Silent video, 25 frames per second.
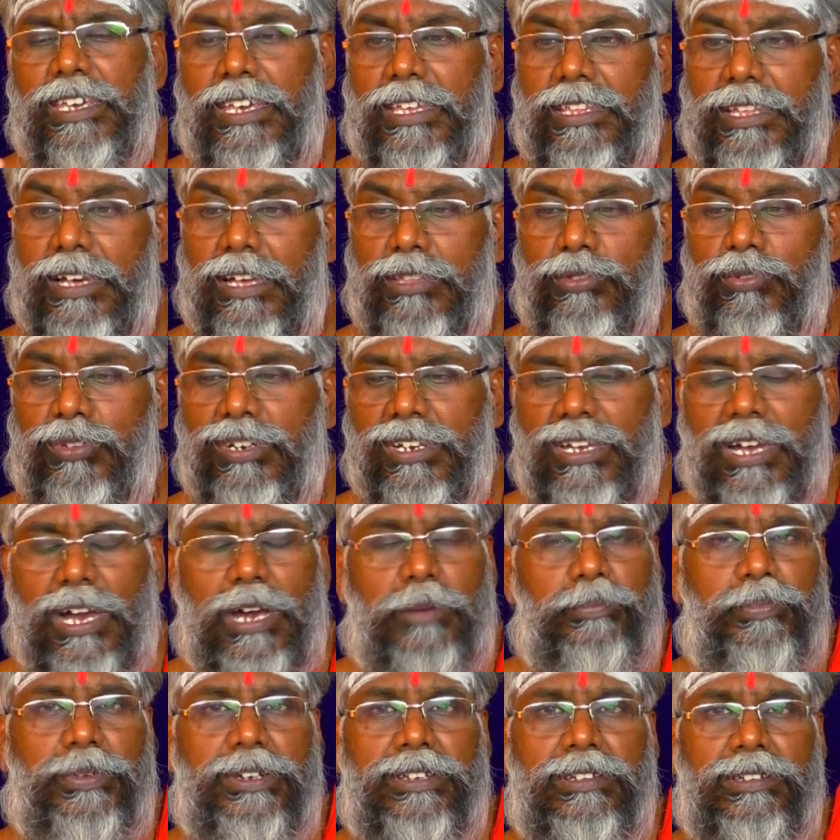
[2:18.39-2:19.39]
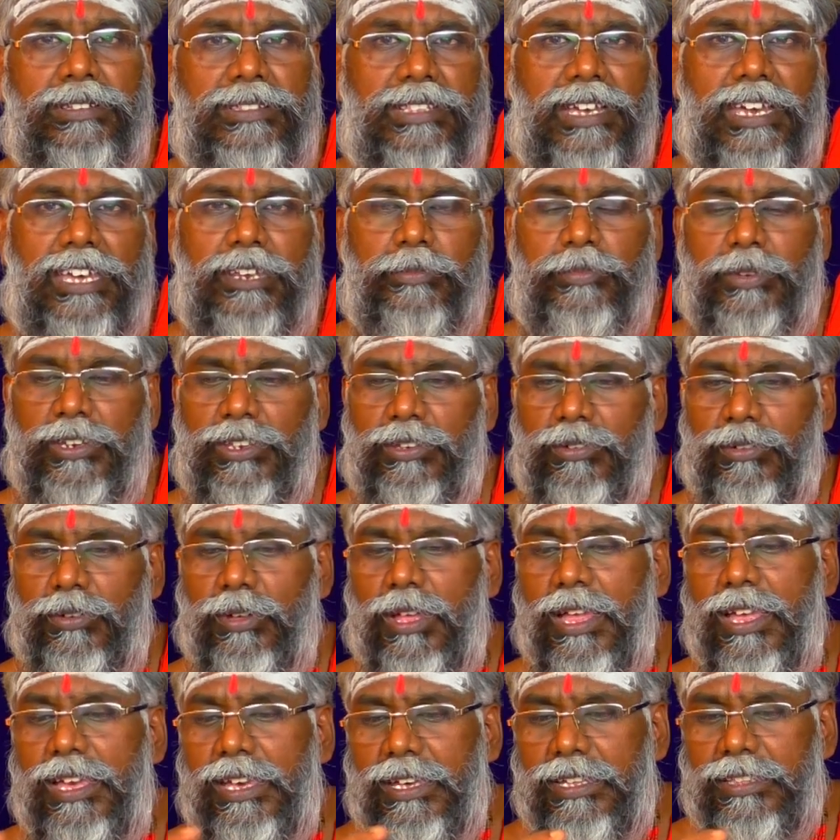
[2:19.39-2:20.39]
ஏதாவது ஒரு காப்பர் தயார் பண்ணிக்கணும்
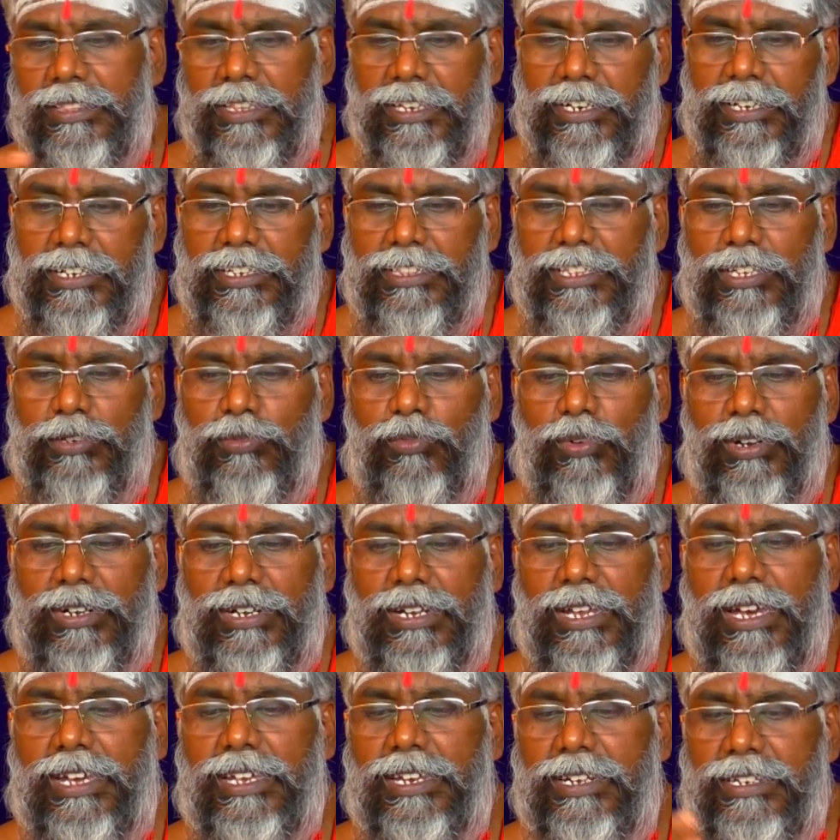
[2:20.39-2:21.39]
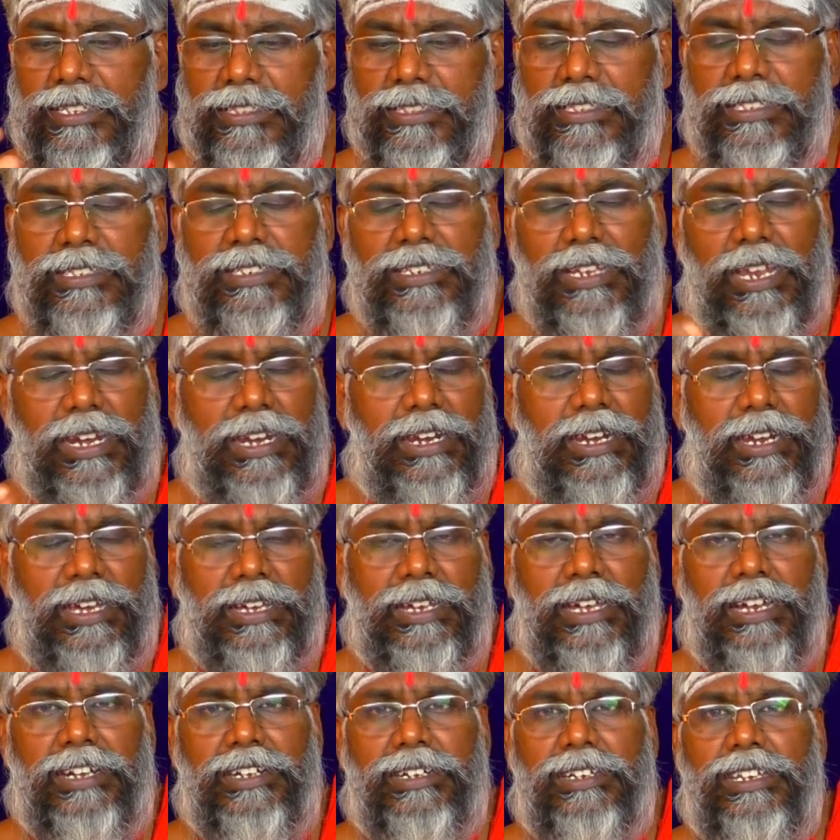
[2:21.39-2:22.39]
இந்த ரெண்டுத்தையும் ஒன்றா எடுத்து நல்லா
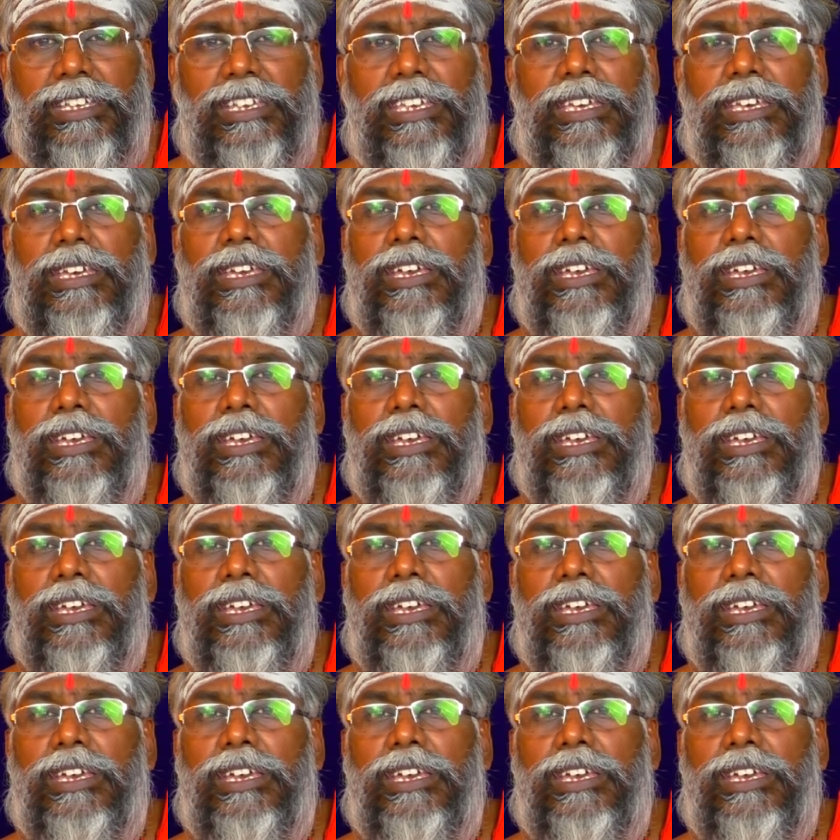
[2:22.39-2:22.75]
கட்டி